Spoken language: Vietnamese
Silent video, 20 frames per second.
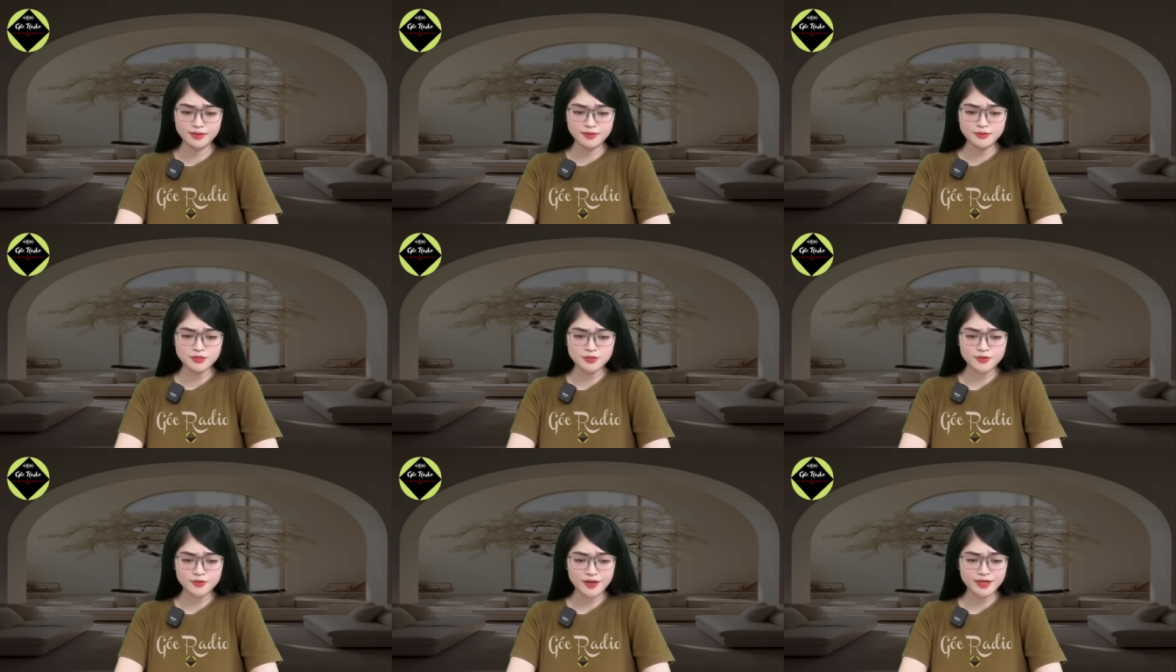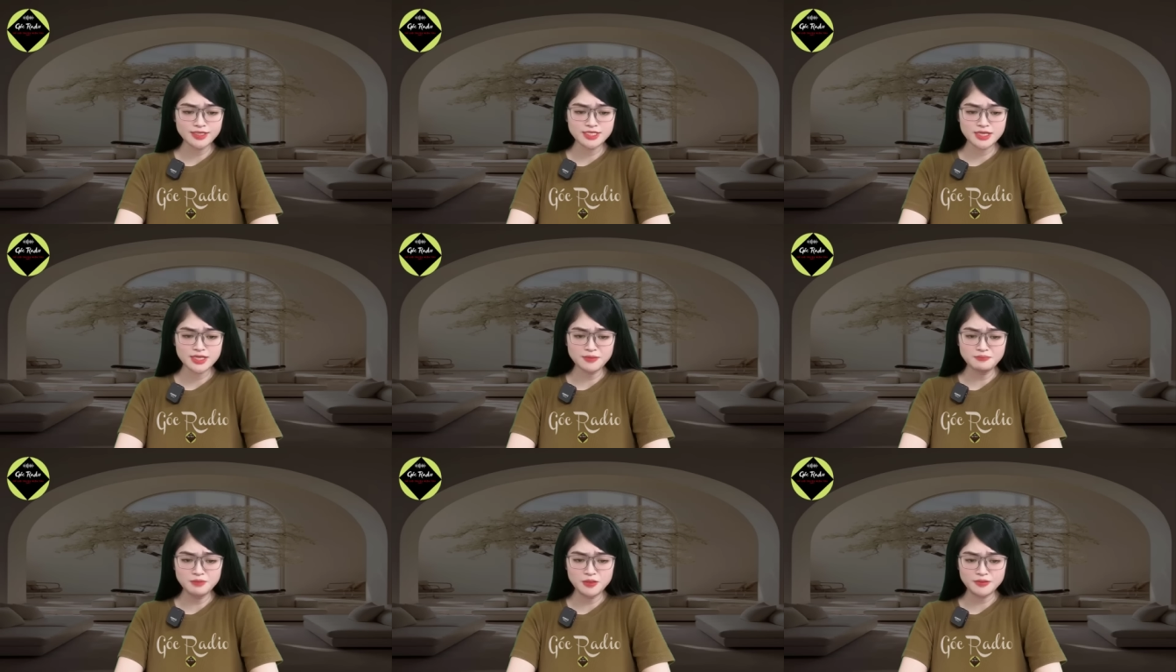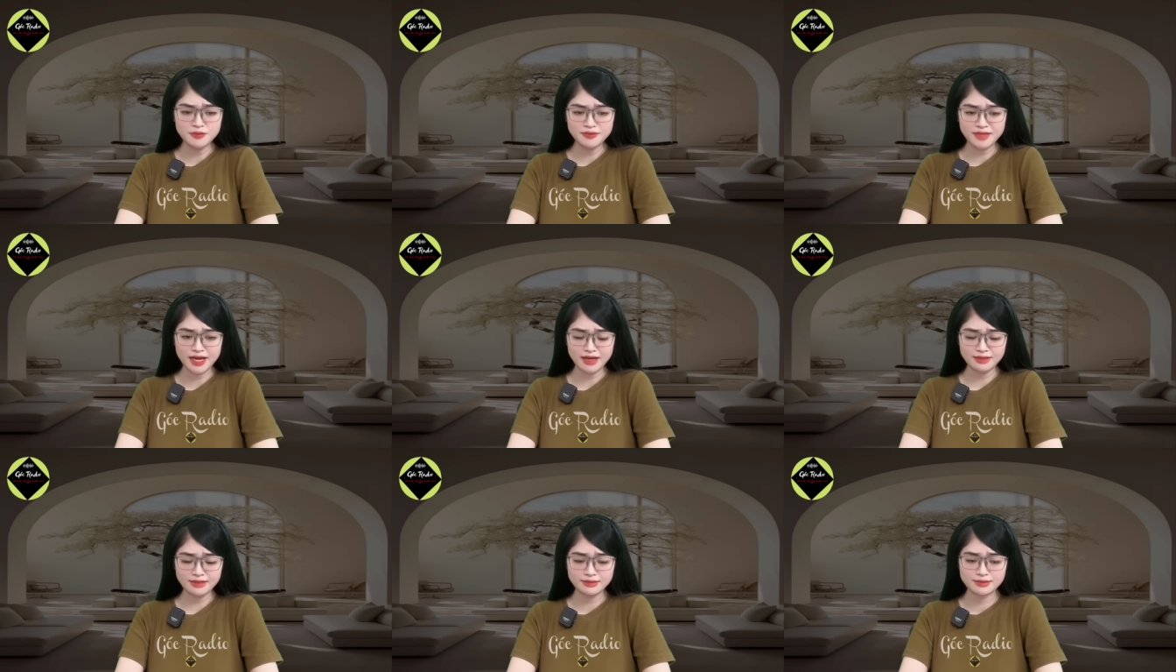Dưới ánh trăng mờ
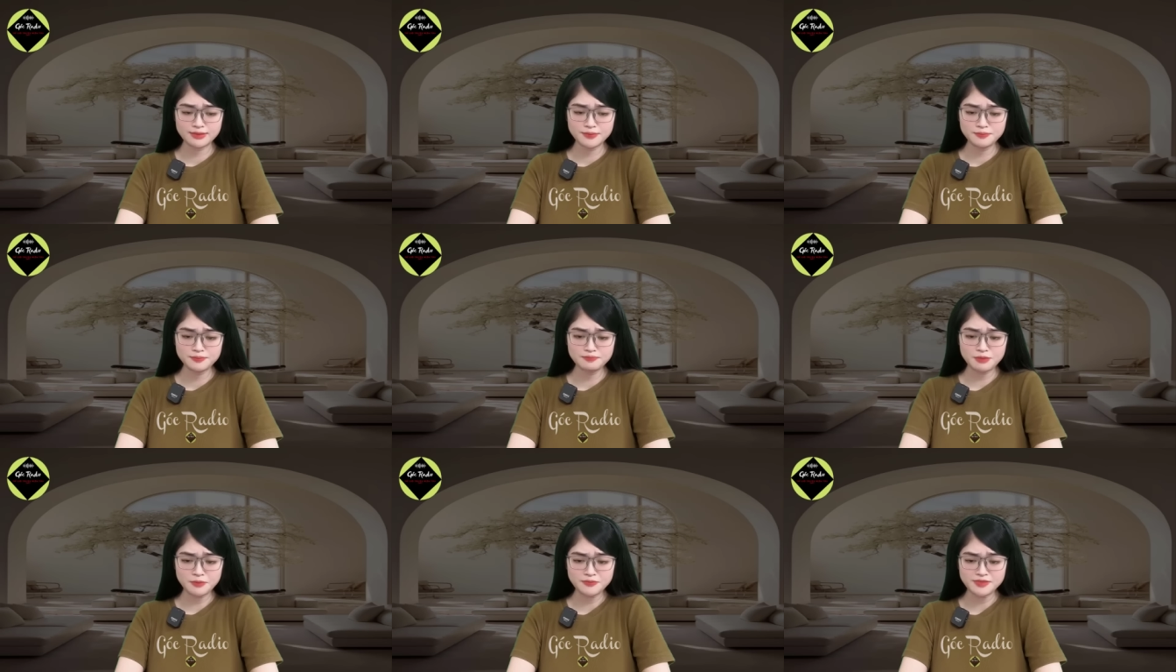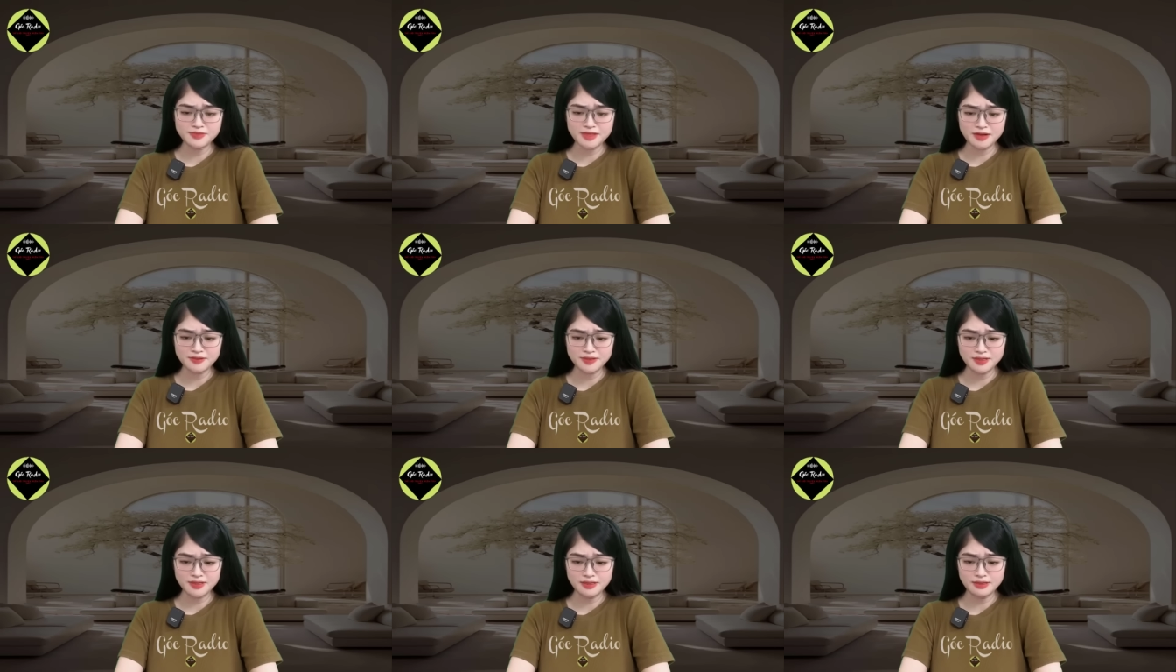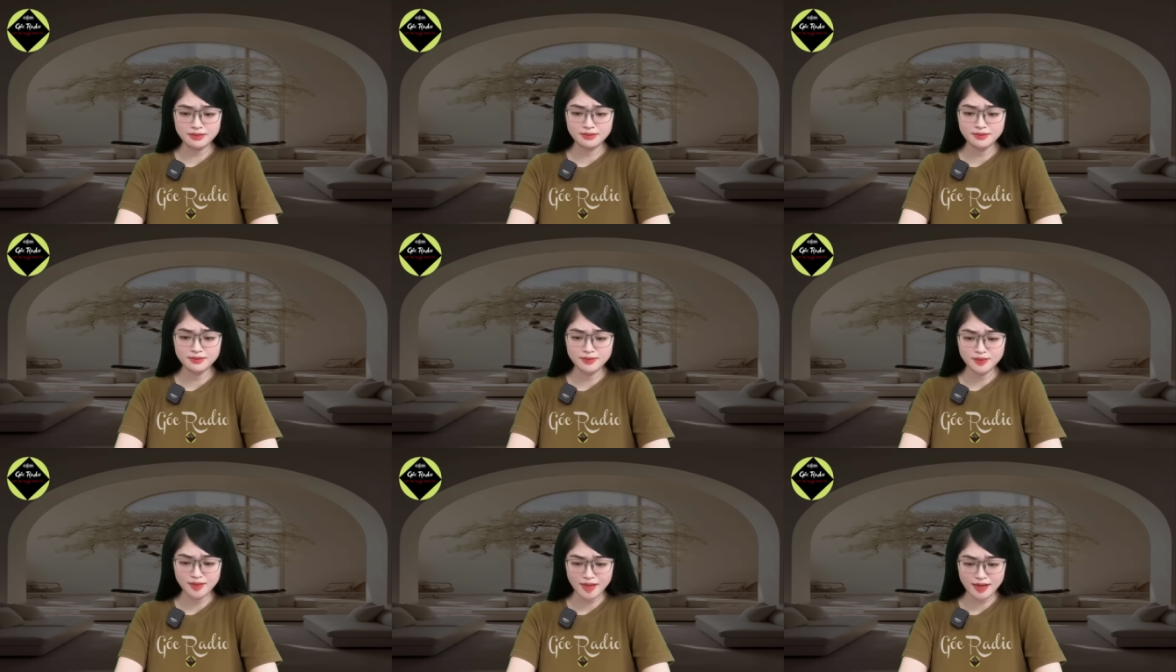nhạt, bóng dáng kia
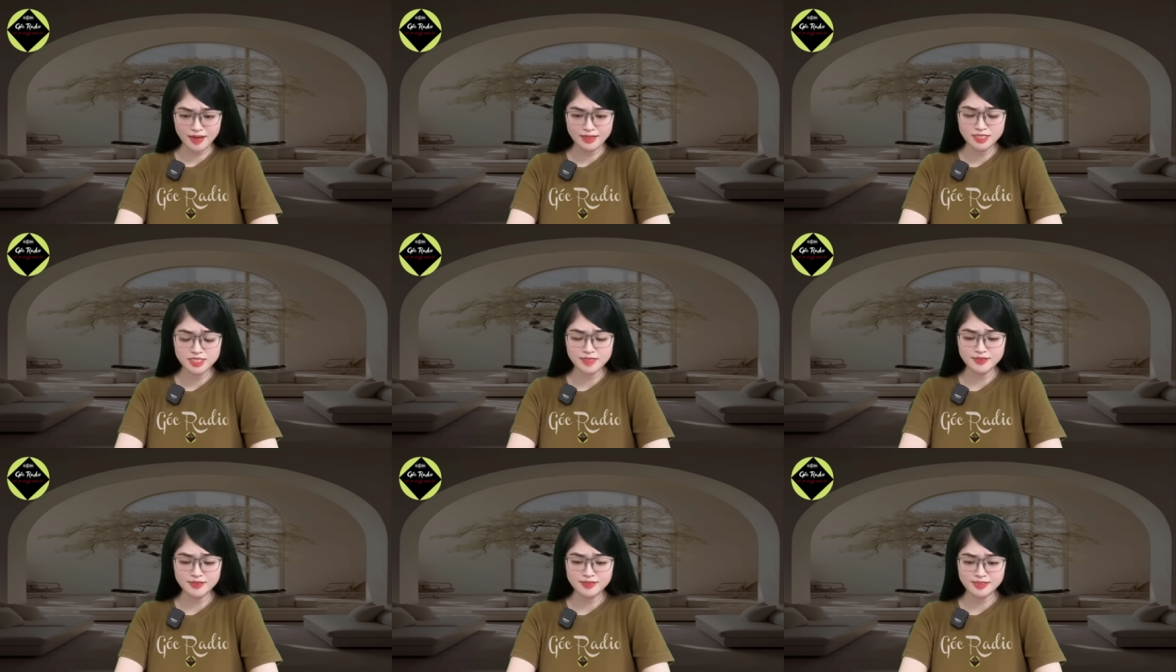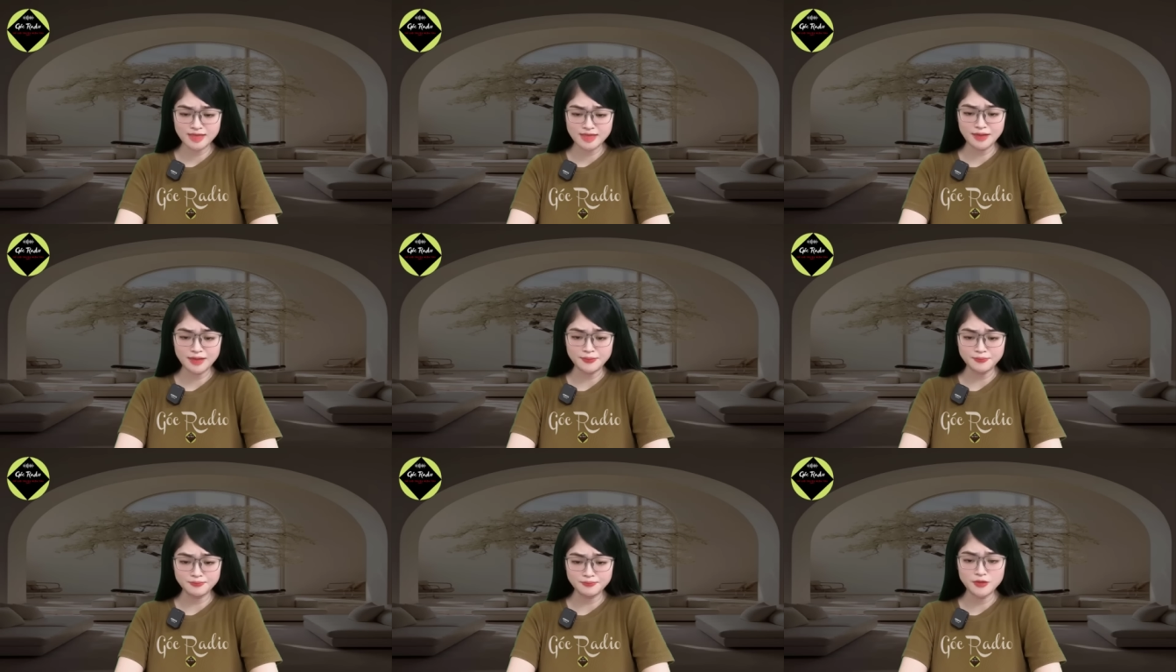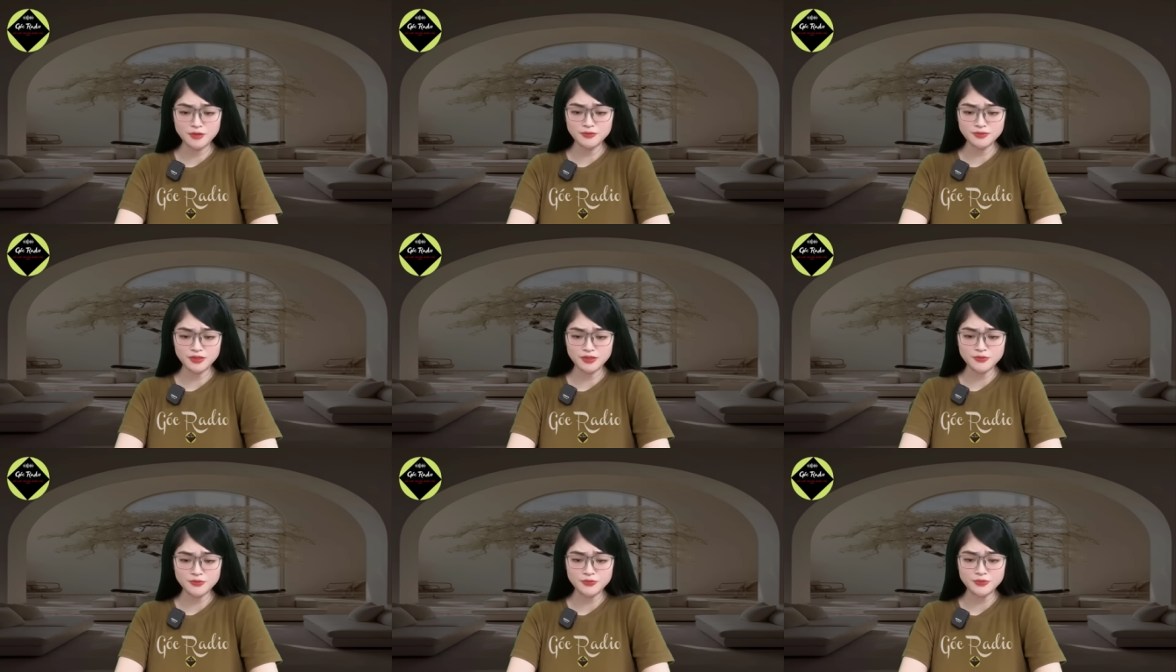ngã trên sàn bong
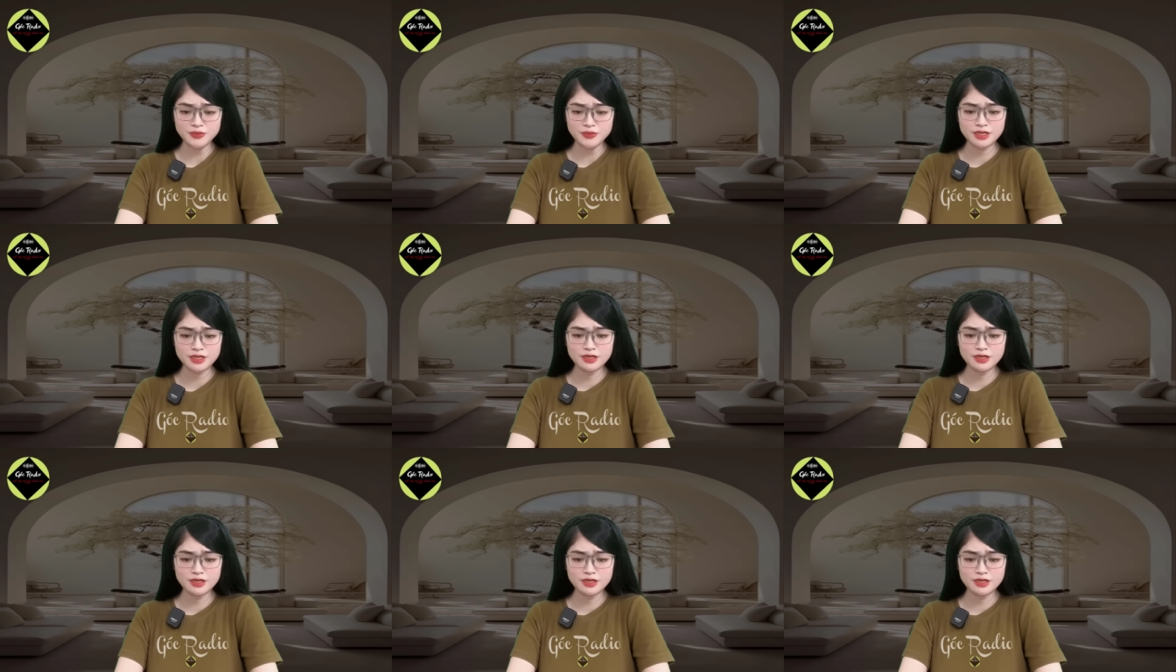tàu,